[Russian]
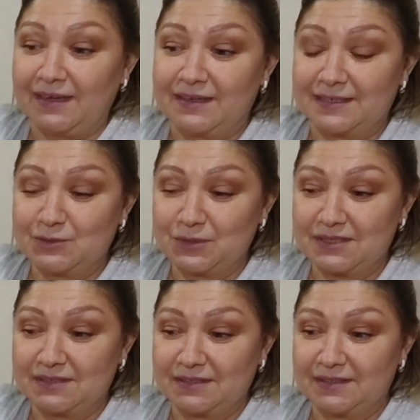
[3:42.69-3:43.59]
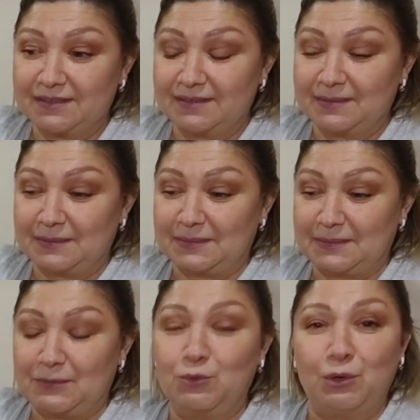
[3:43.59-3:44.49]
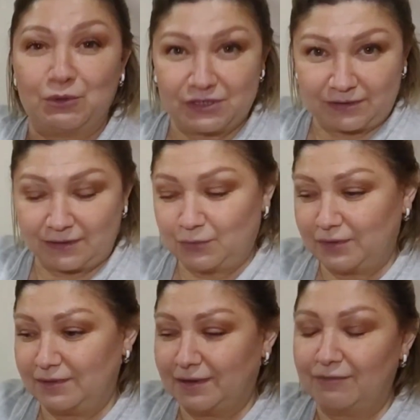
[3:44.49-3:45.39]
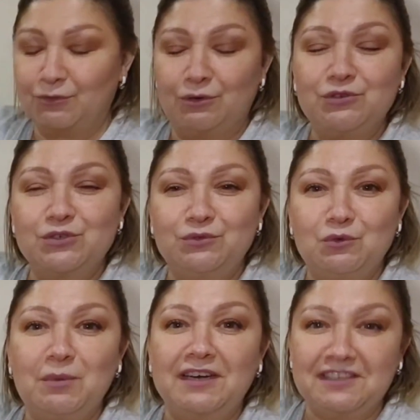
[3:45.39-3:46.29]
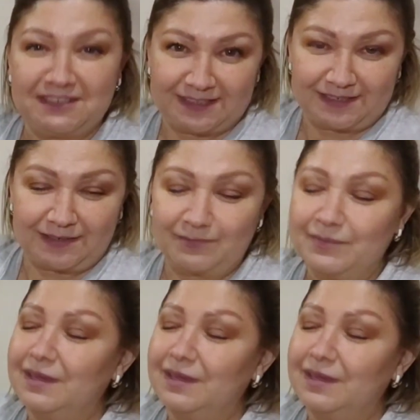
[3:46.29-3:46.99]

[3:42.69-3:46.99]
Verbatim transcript: разносит э, кулечек такой, а в кулечке у него магнитики.